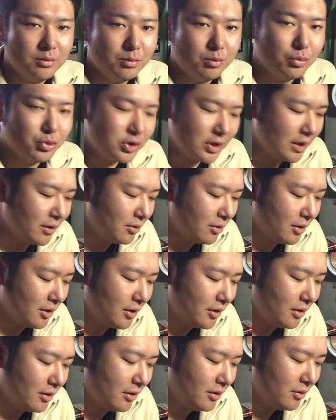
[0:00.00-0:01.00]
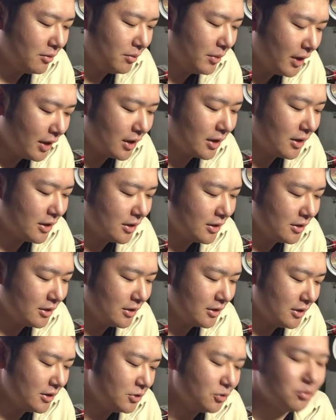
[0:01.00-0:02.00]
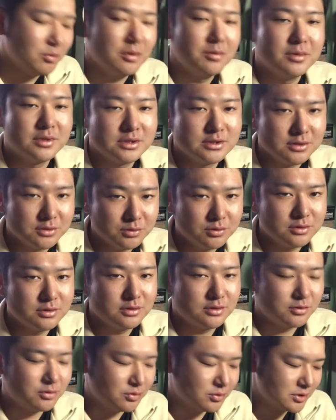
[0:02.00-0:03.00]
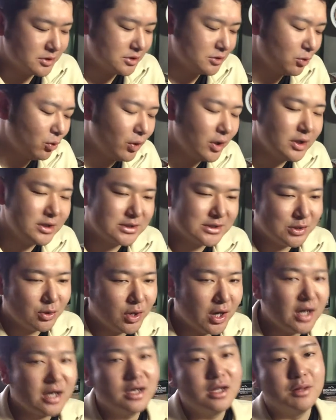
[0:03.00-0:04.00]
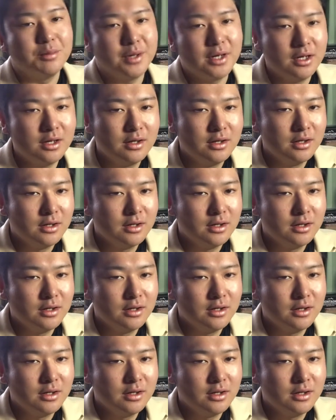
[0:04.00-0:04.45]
持てばいいと思いますよ。その動画に時間をかければ。